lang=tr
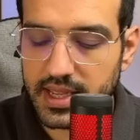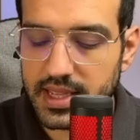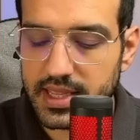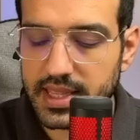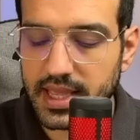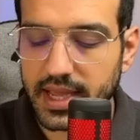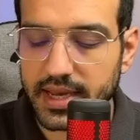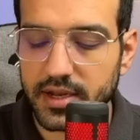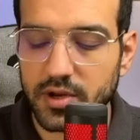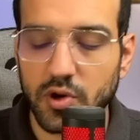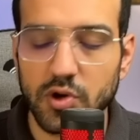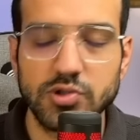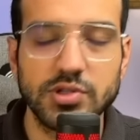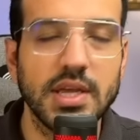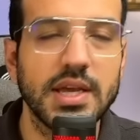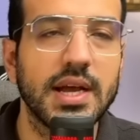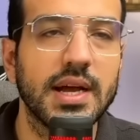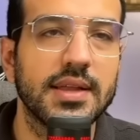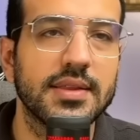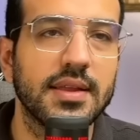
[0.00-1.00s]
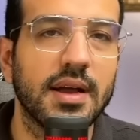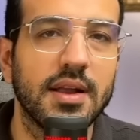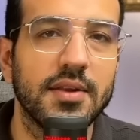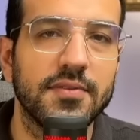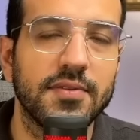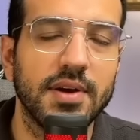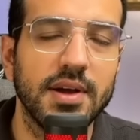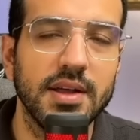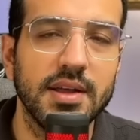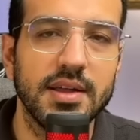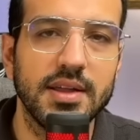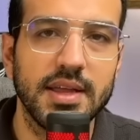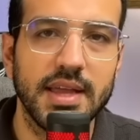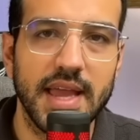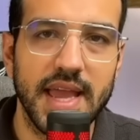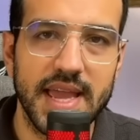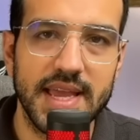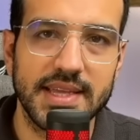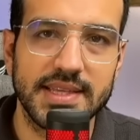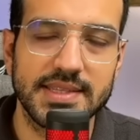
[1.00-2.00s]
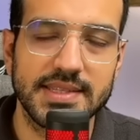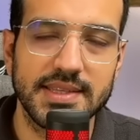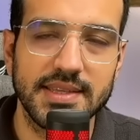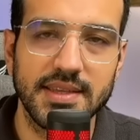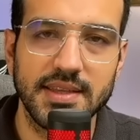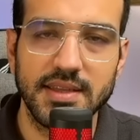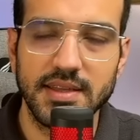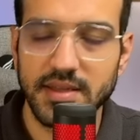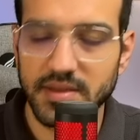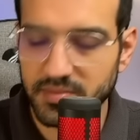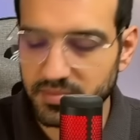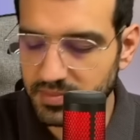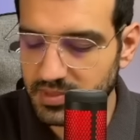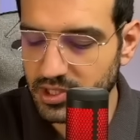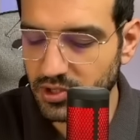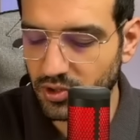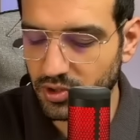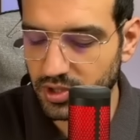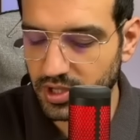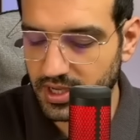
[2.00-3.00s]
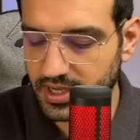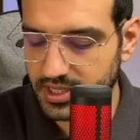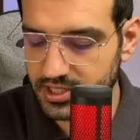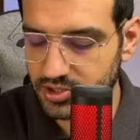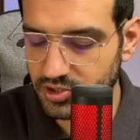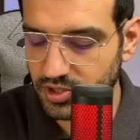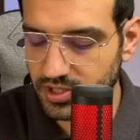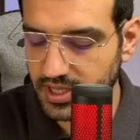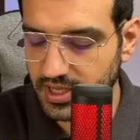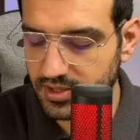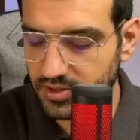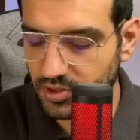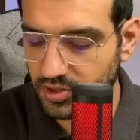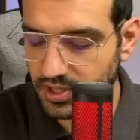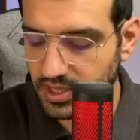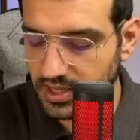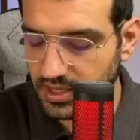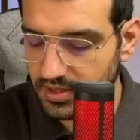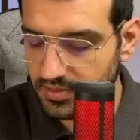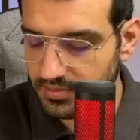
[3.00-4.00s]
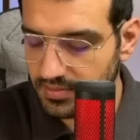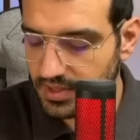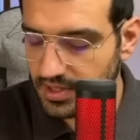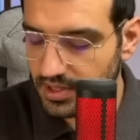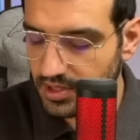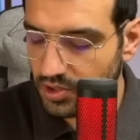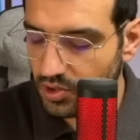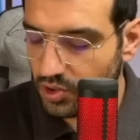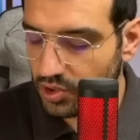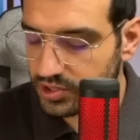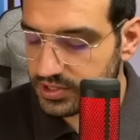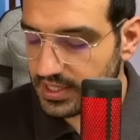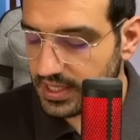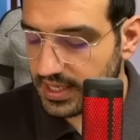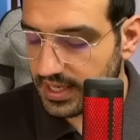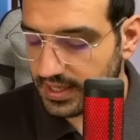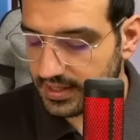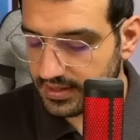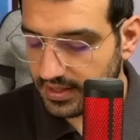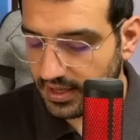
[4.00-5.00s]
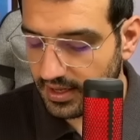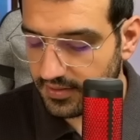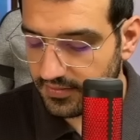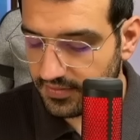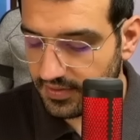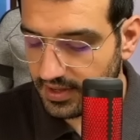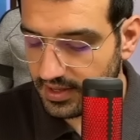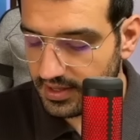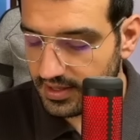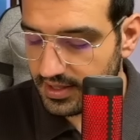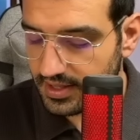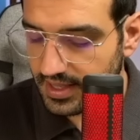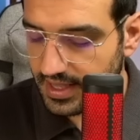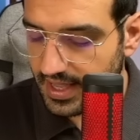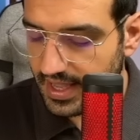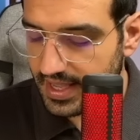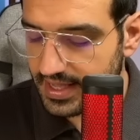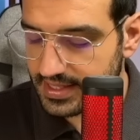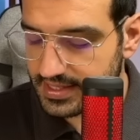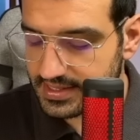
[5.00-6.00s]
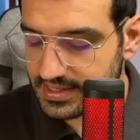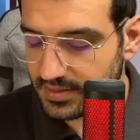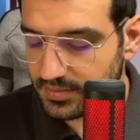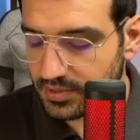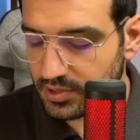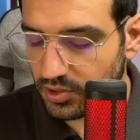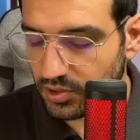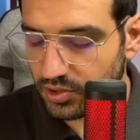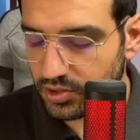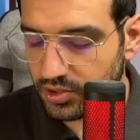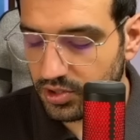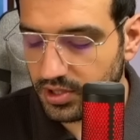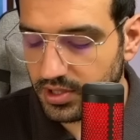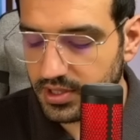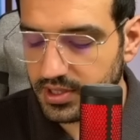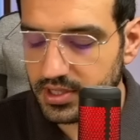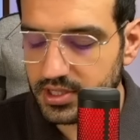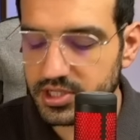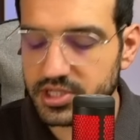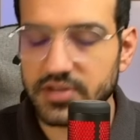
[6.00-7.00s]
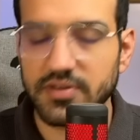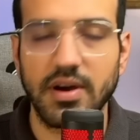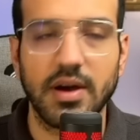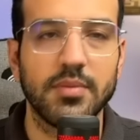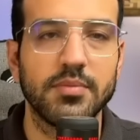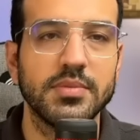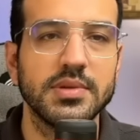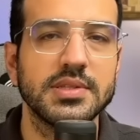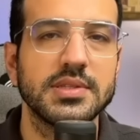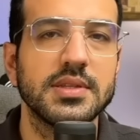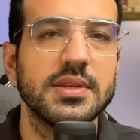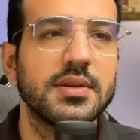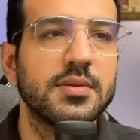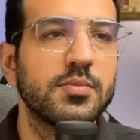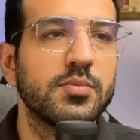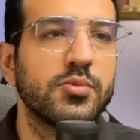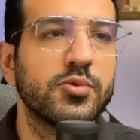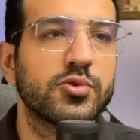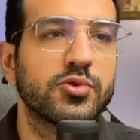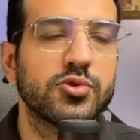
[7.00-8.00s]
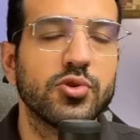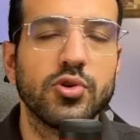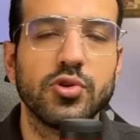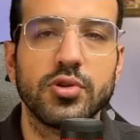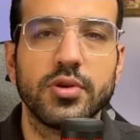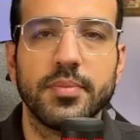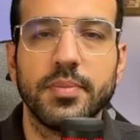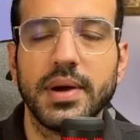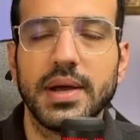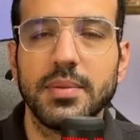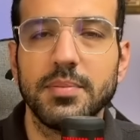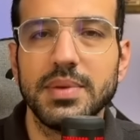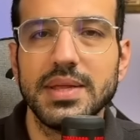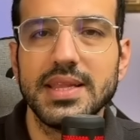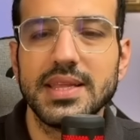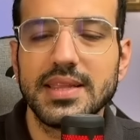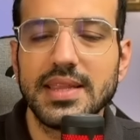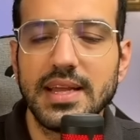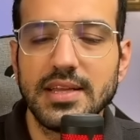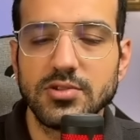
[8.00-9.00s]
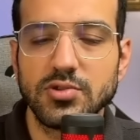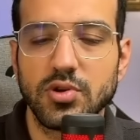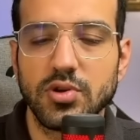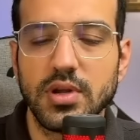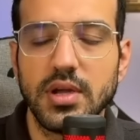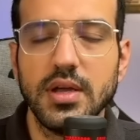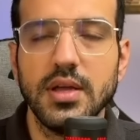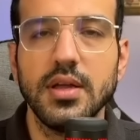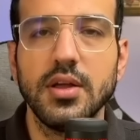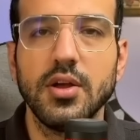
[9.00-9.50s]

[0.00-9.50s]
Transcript: Yani kosekant alfa eksi 1 oluyor arkadaşlar. Şöyle geri doğru gelelim. Kosekant alfa eksi 1 oluyor. Cevabımız Bursa oluyor. Bakın bildikten sonra